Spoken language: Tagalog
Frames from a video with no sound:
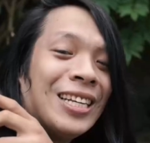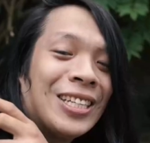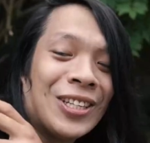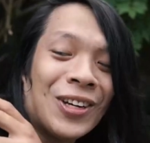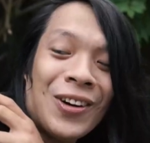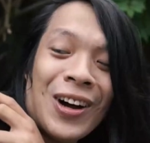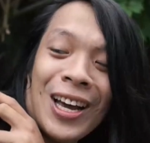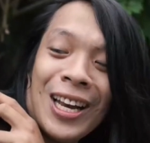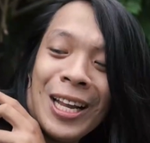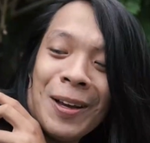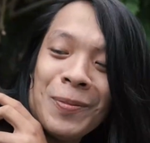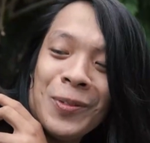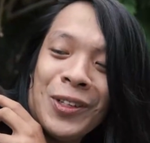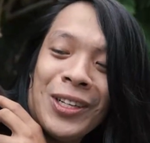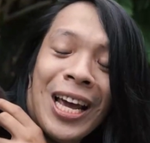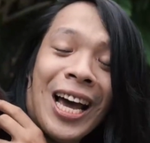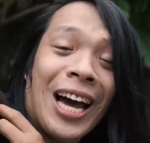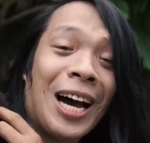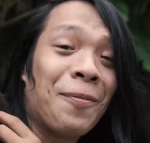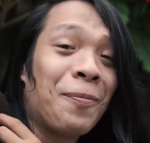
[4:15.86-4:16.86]
So alam nyo
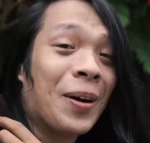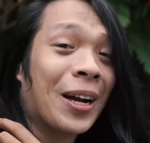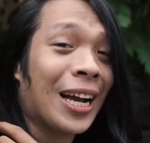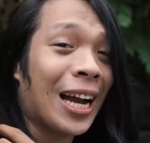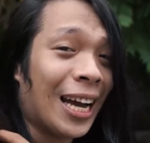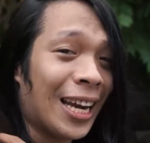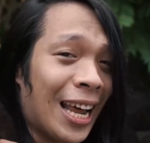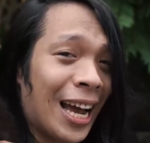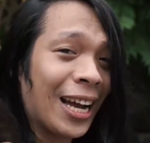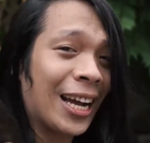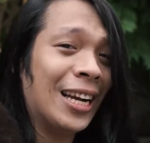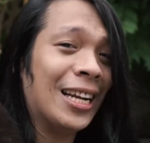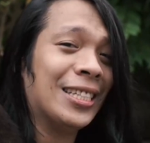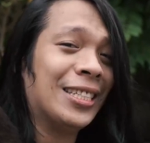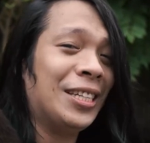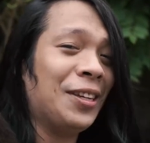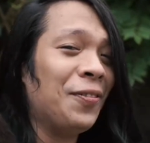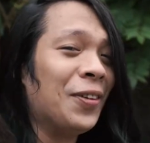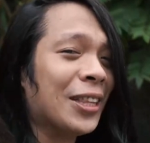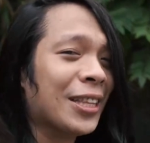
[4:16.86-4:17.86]
na ang pag-aalaga ng
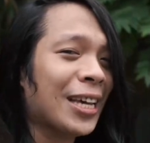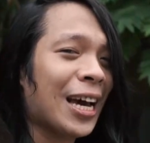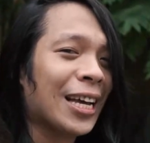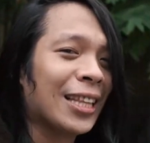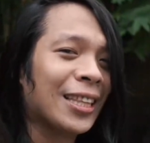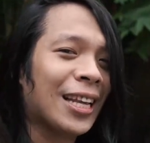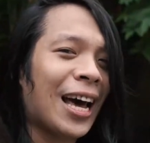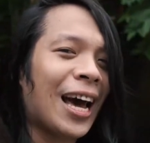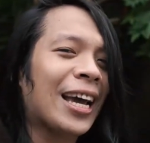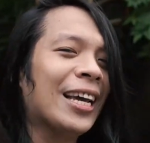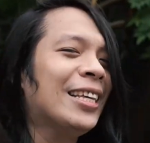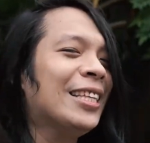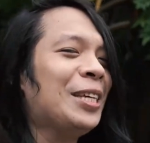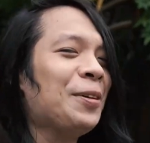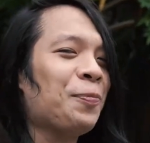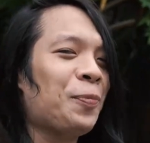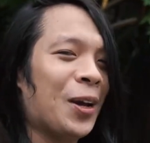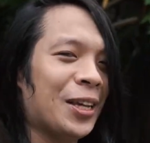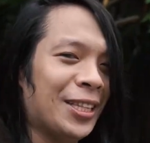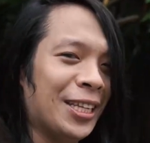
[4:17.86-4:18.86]
civet cat ay hindi
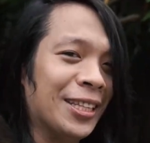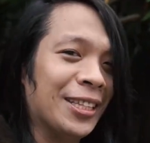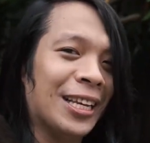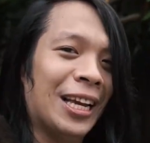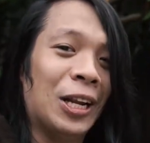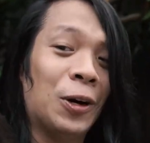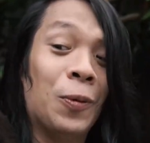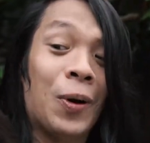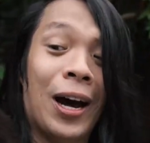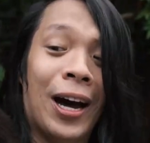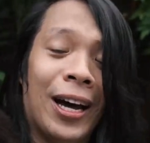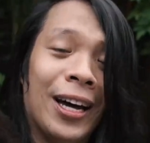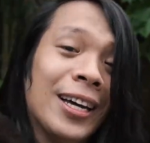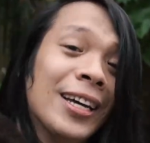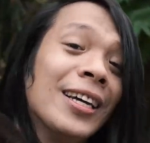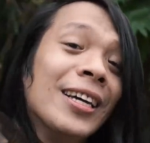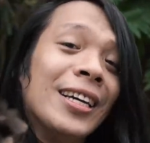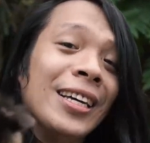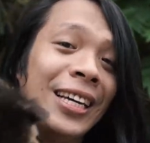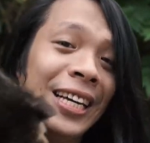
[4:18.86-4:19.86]
pwedeng dalawa
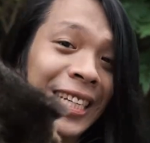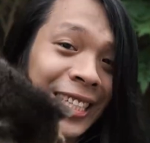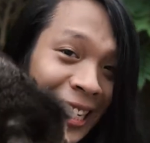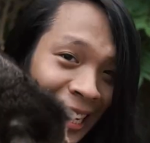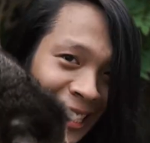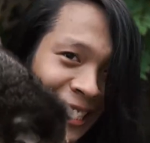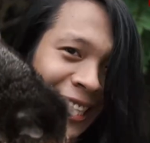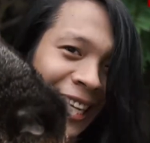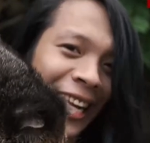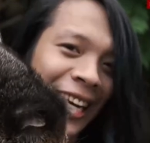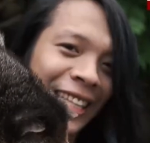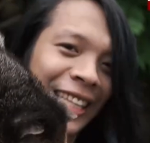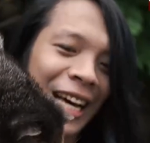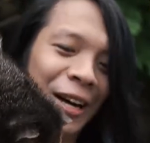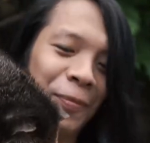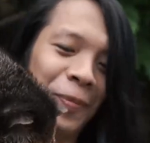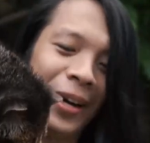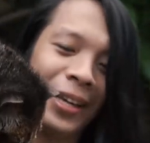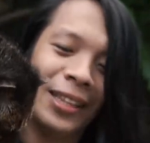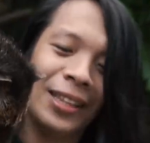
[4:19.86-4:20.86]
isa-isa lang
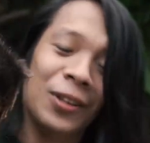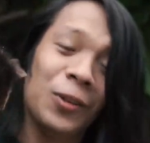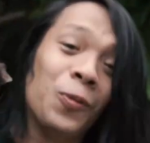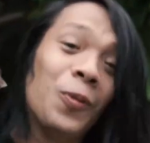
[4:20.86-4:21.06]
dapat.